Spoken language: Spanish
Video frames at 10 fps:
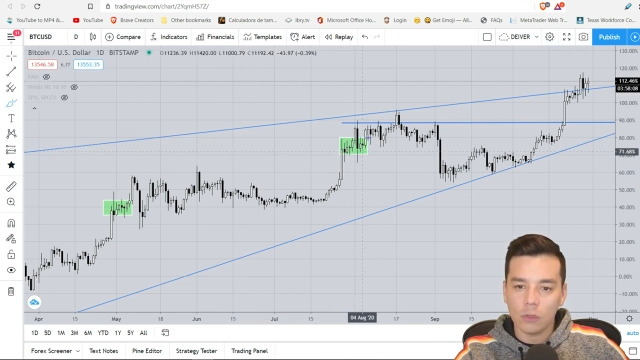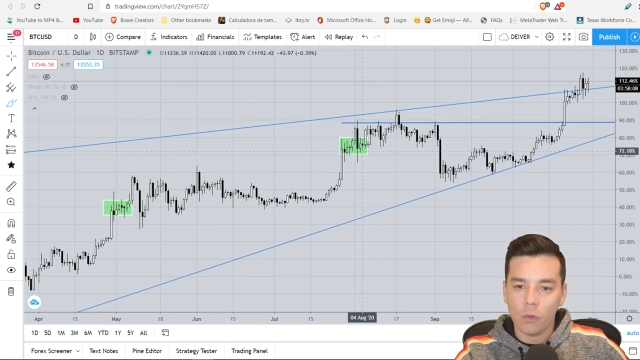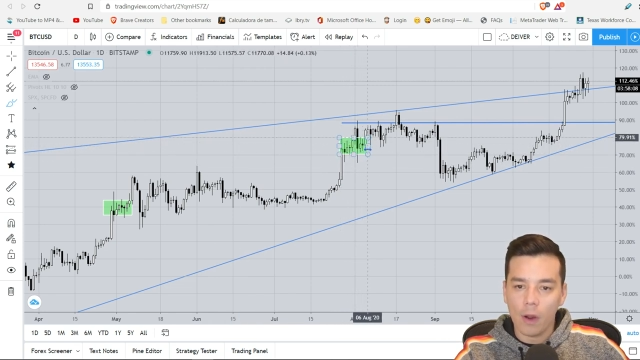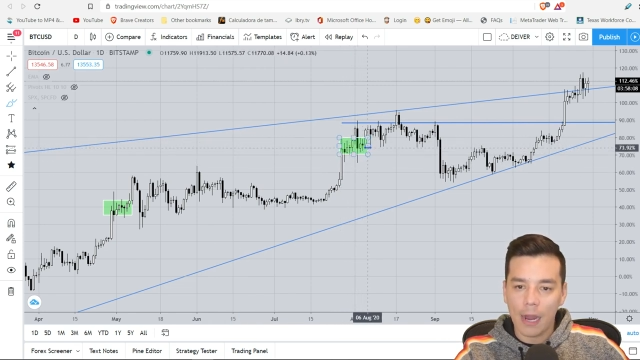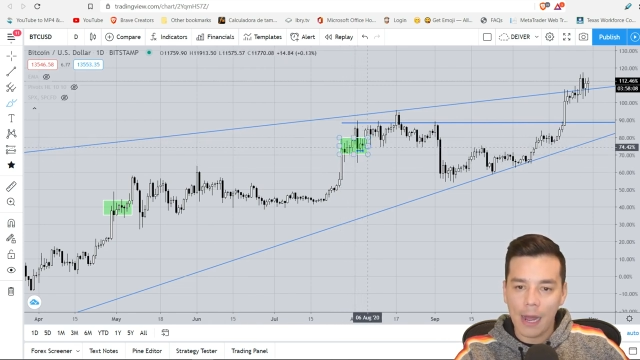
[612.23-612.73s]

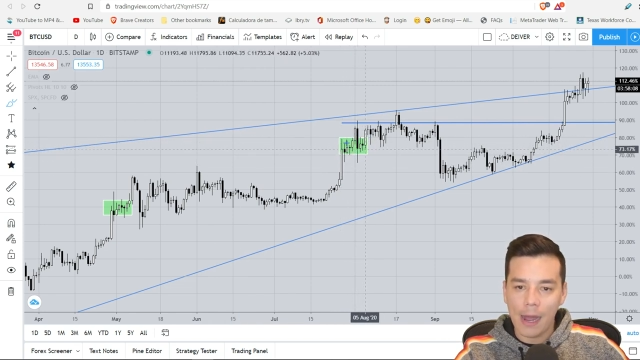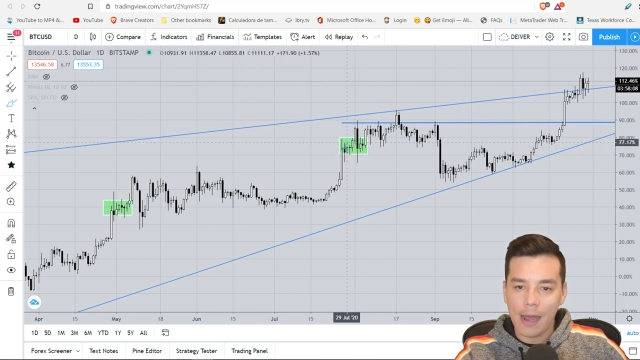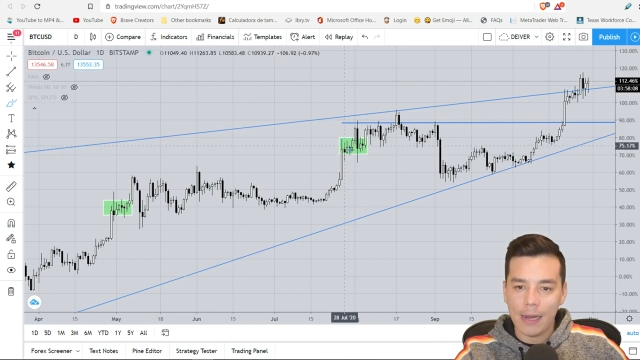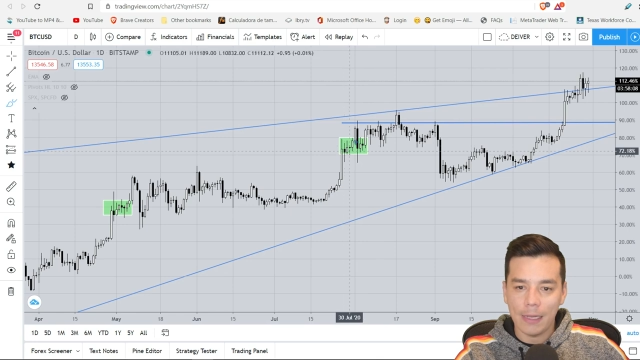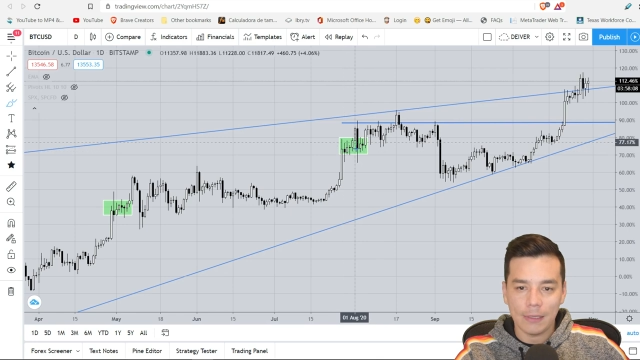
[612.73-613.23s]
estuvo
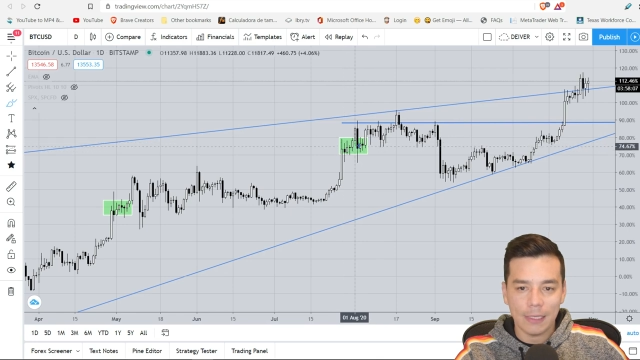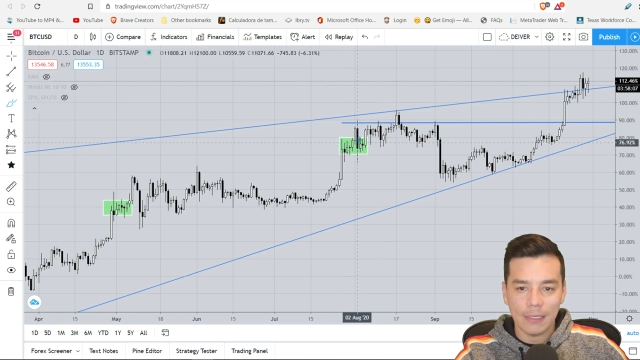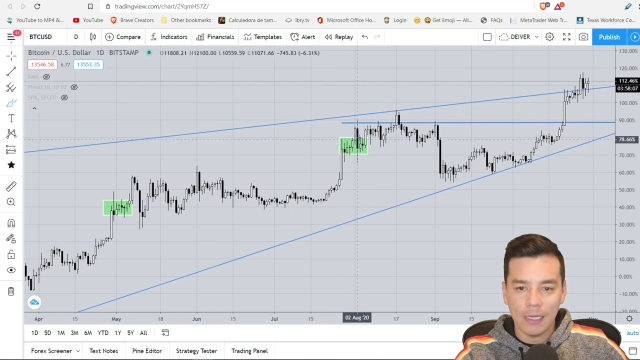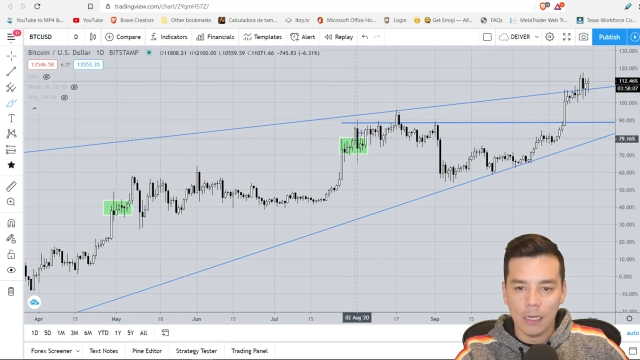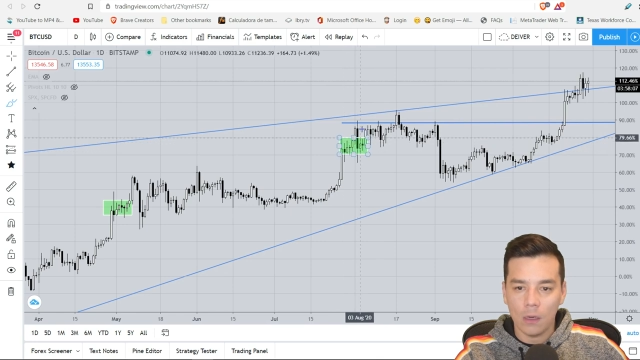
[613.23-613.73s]
acá en este
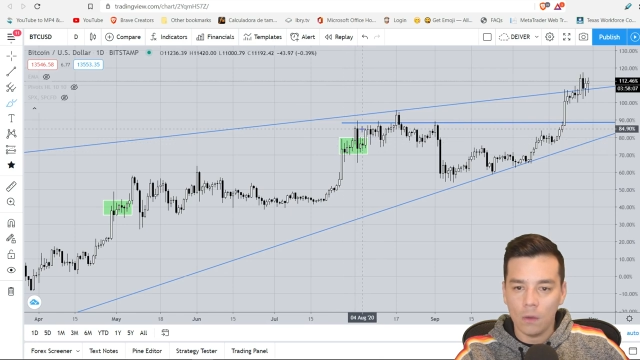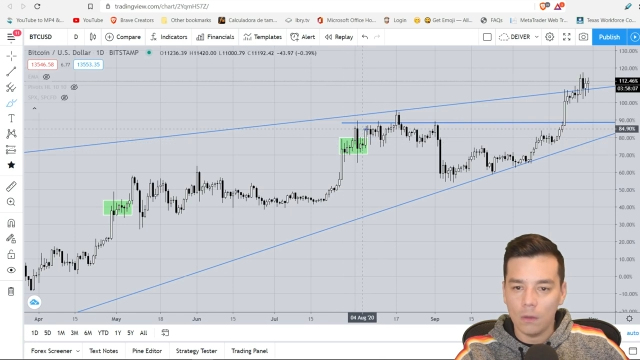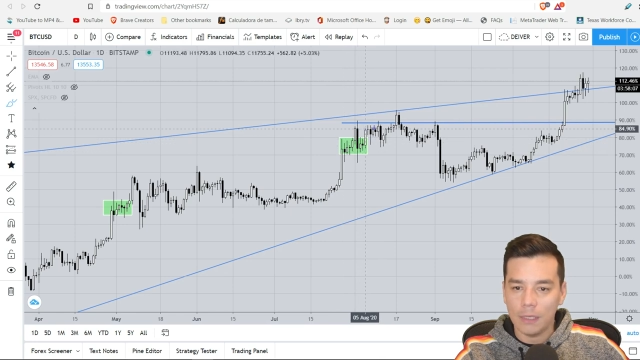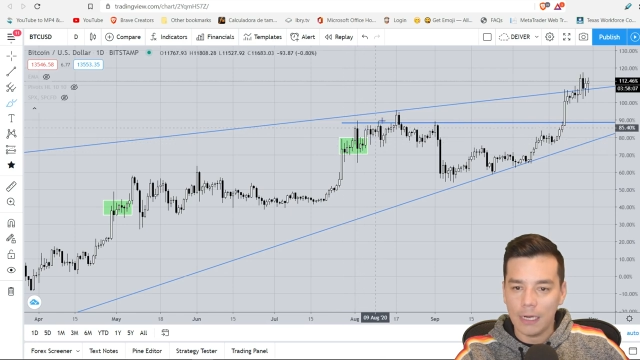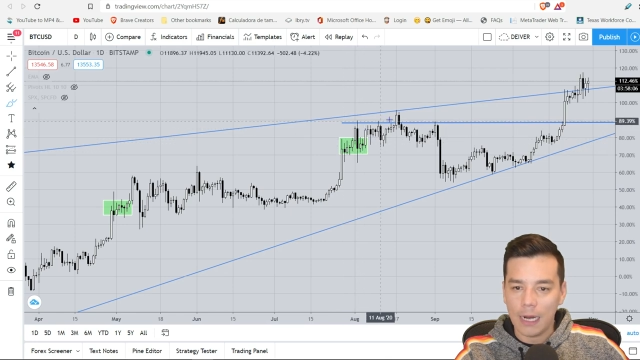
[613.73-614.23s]

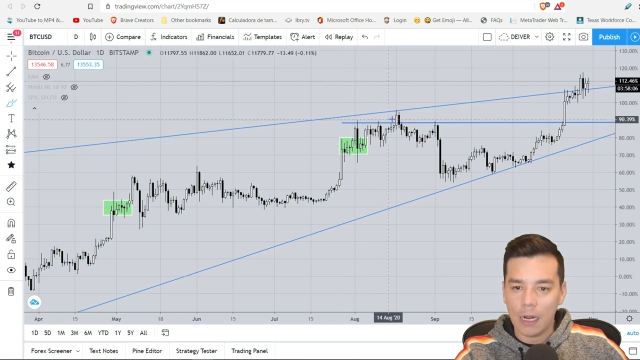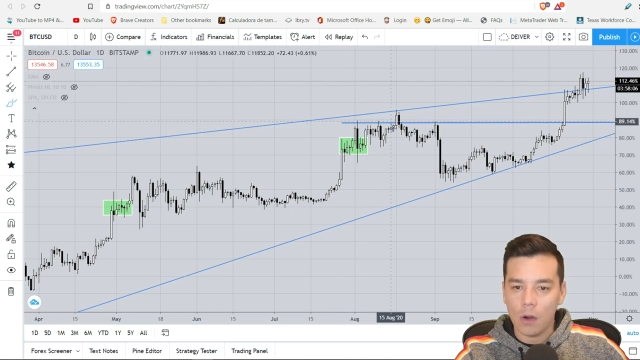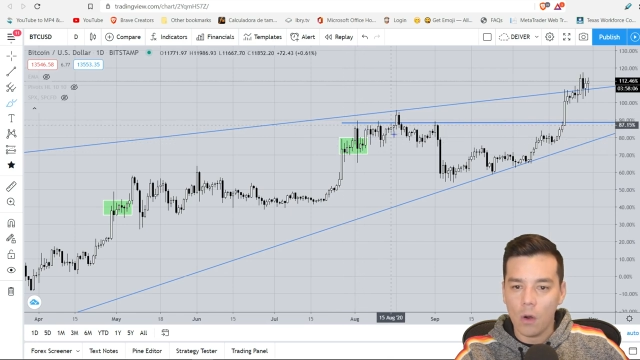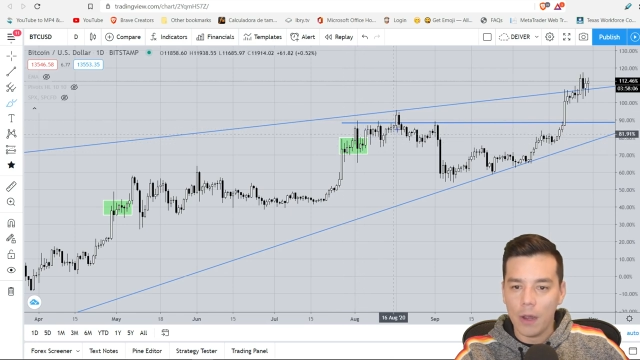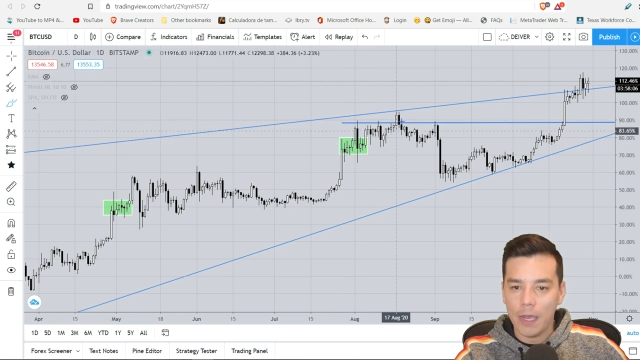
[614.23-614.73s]
ciclo de
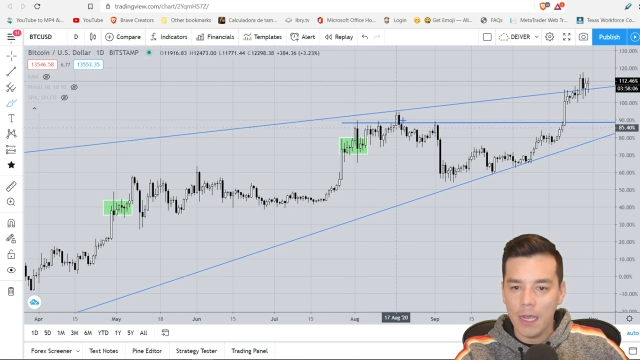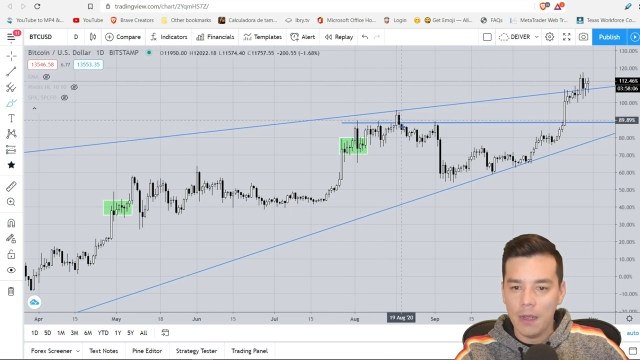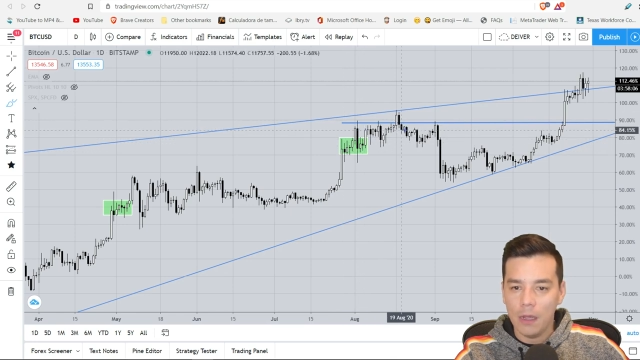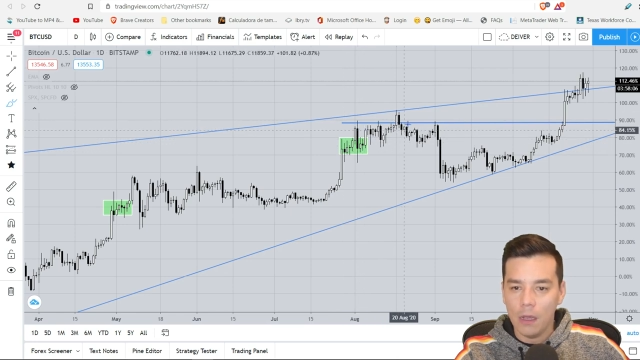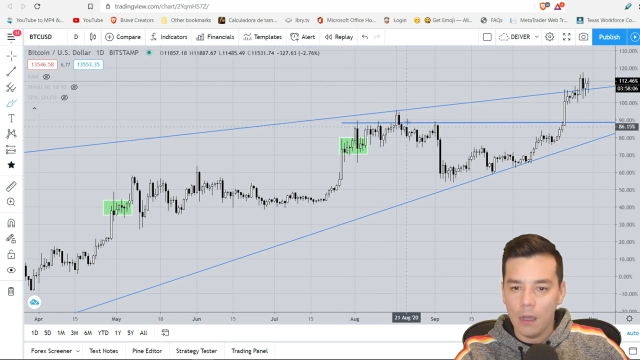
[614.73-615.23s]
rango y,